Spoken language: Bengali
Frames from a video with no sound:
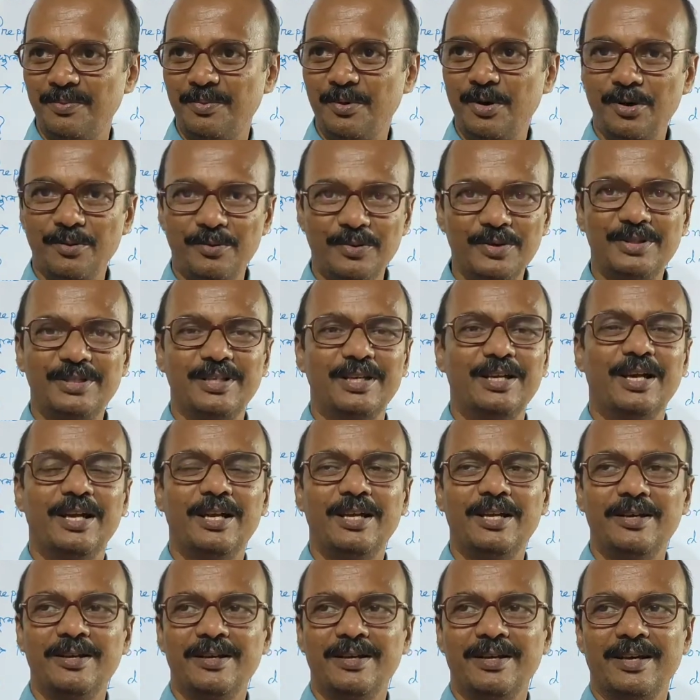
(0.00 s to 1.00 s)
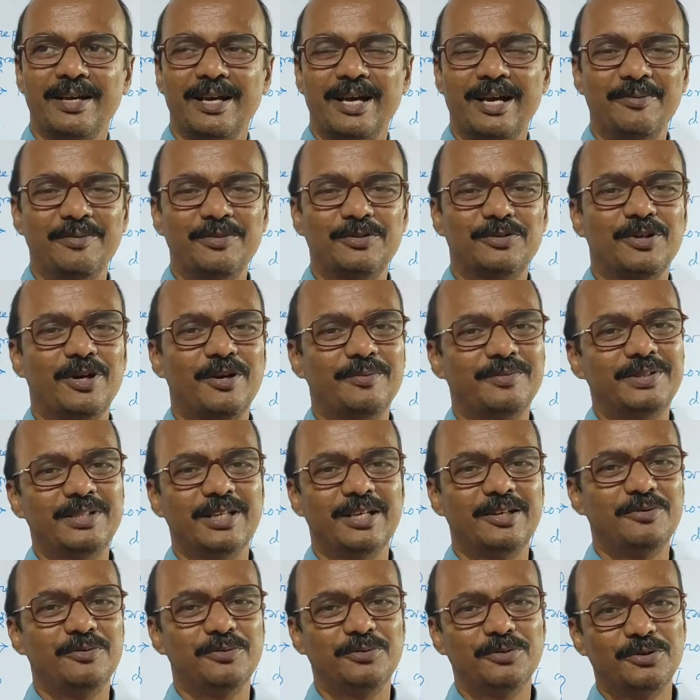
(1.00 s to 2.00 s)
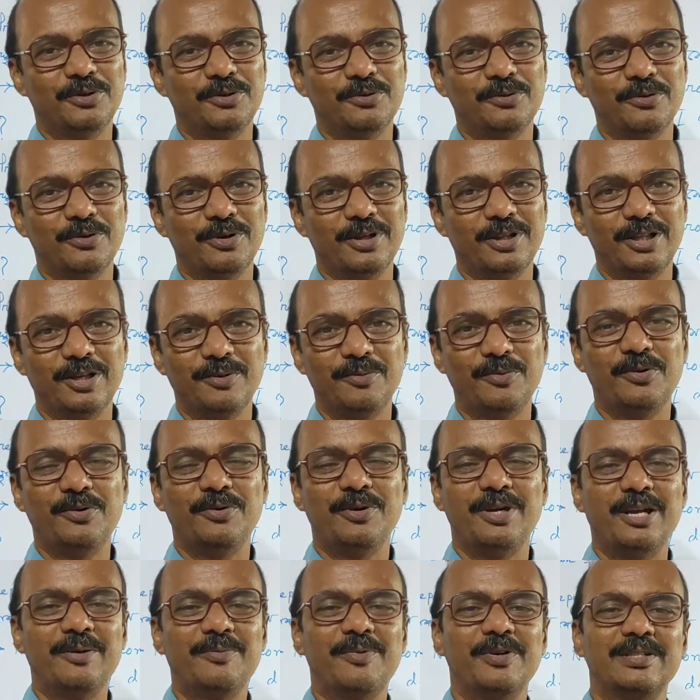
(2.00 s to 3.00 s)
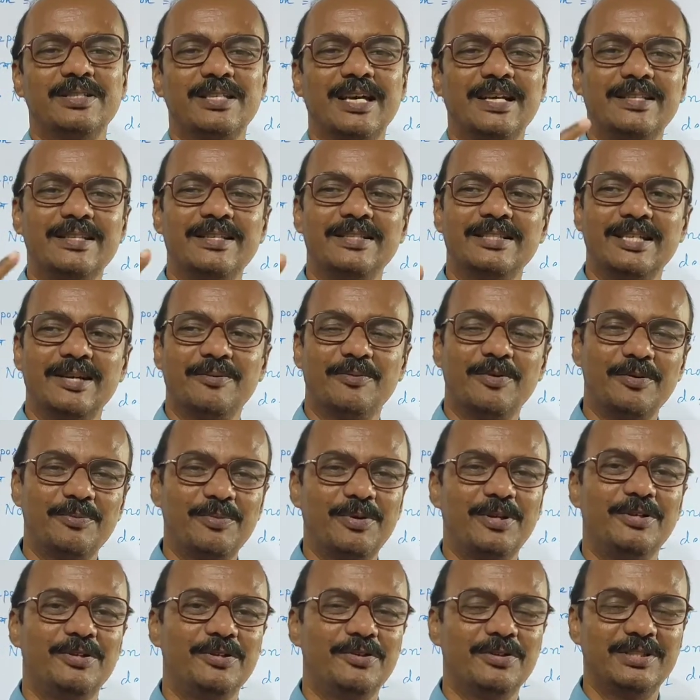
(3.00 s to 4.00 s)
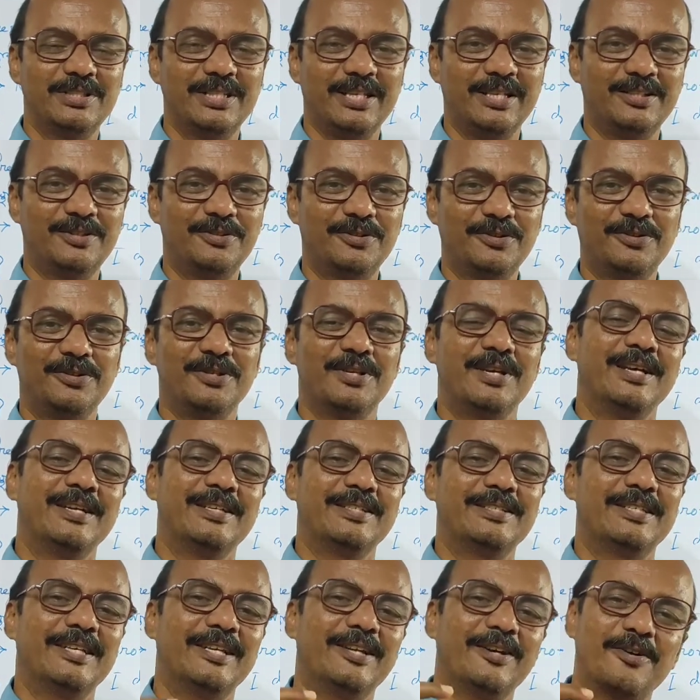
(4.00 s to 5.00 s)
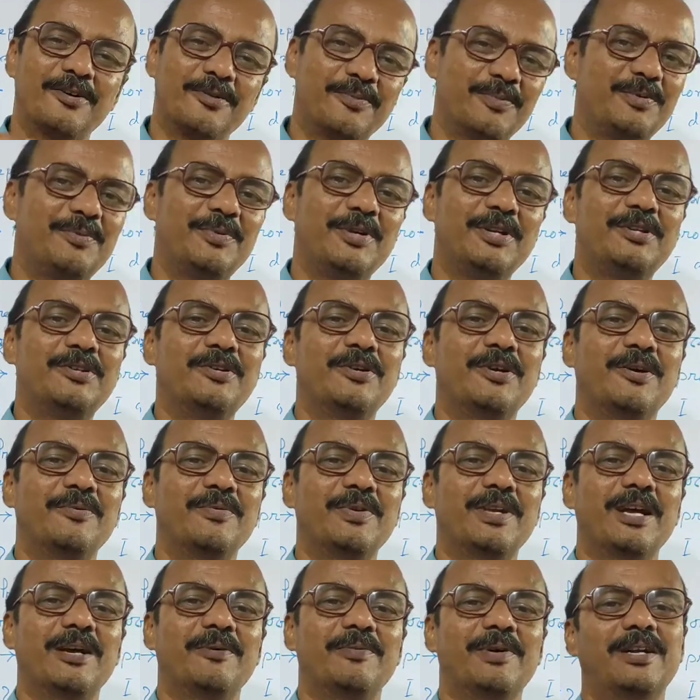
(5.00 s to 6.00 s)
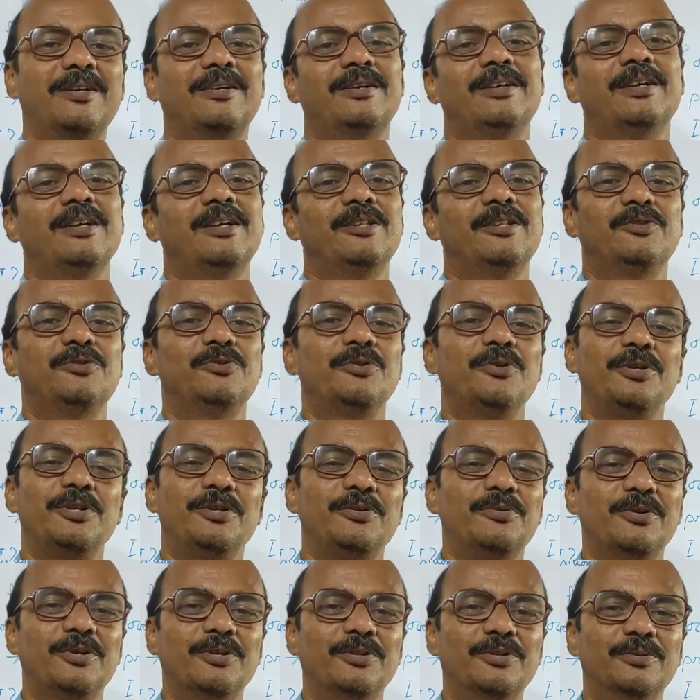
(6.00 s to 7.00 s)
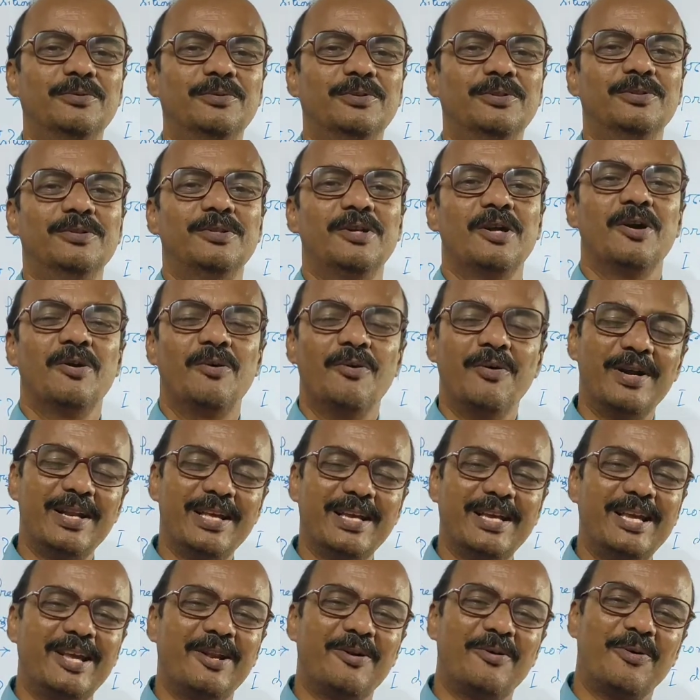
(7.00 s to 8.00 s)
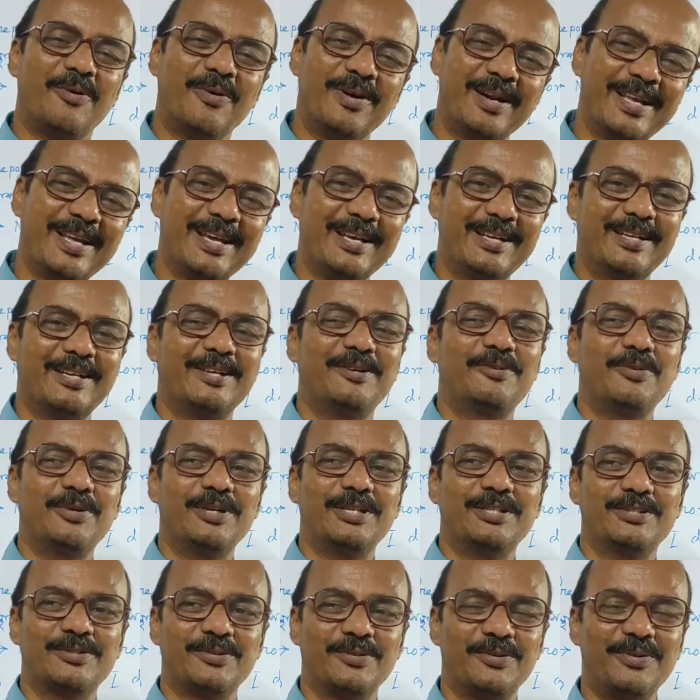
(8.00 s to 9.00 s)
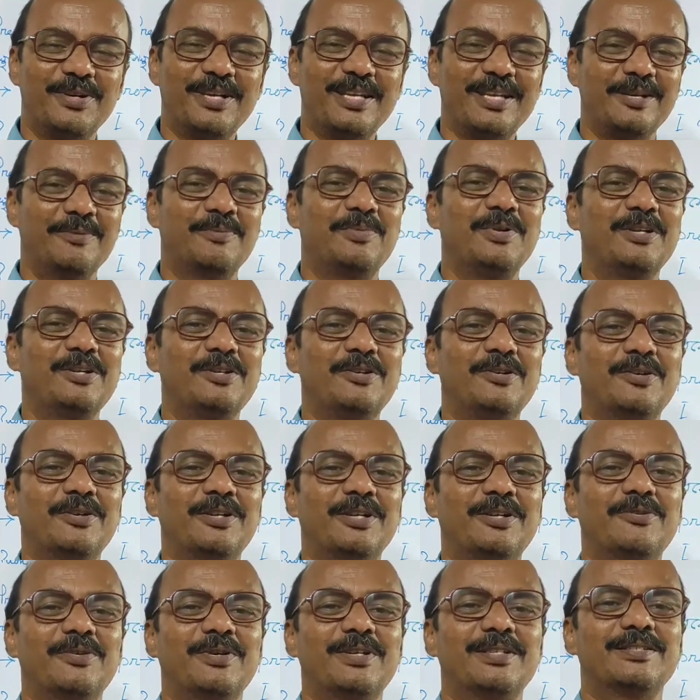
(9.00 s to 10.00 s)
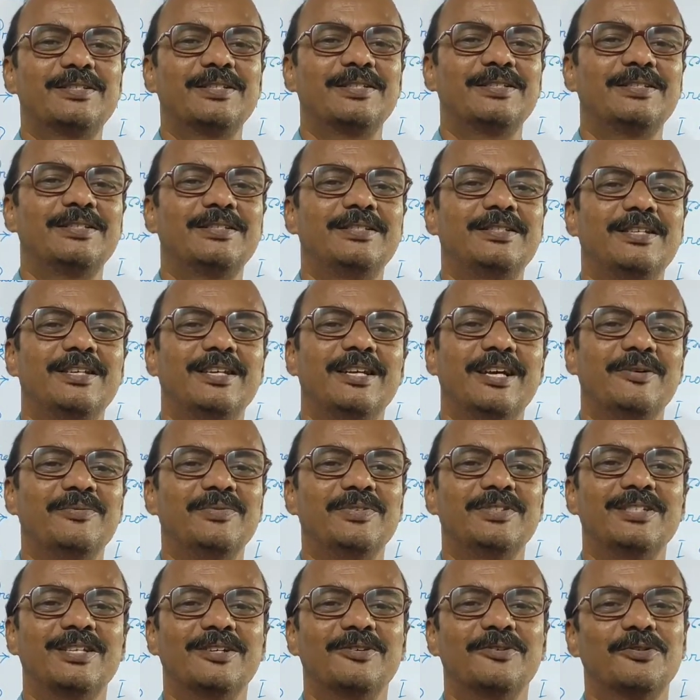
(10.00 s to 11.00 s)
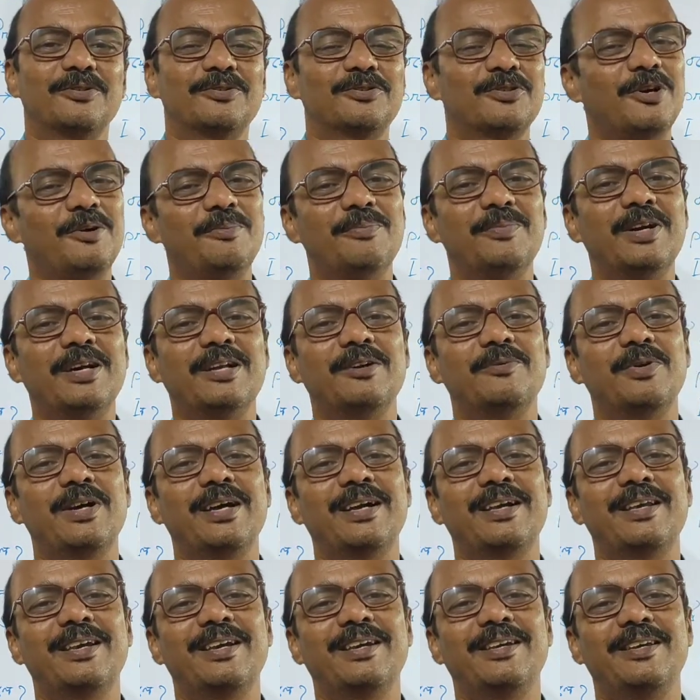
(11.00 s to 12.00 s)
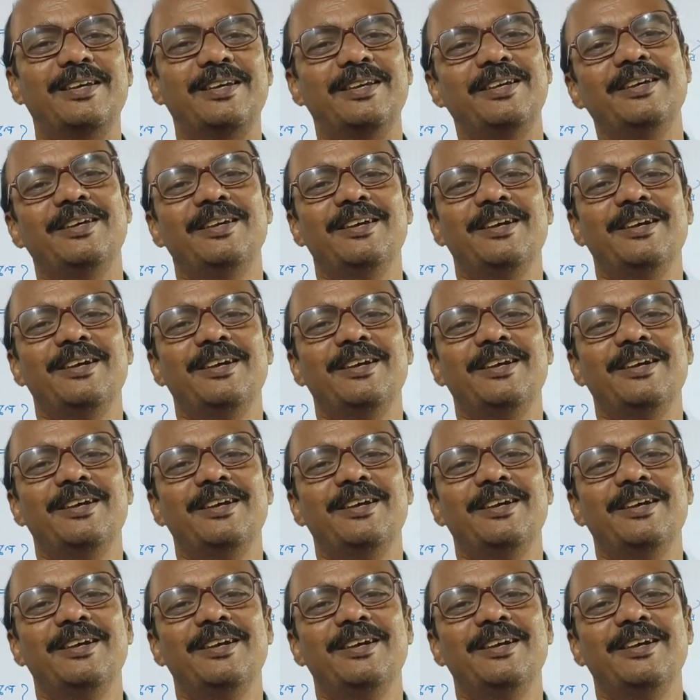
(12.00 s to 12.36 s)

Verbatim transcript: পরবর্তীকালে আমি সব সেই উত্তরগুলো দেব এবং যাদের যেমন ভিডিও চেয়েছো সেরকমই ভিডিও আমি আবার তৈরি করে দেবো অনেকের অনেক রিকোয়েস্ট অনেক ভিডিও রিকোয়েস্ট এসেছে আমি সেগুলো সব বানাবো একে একে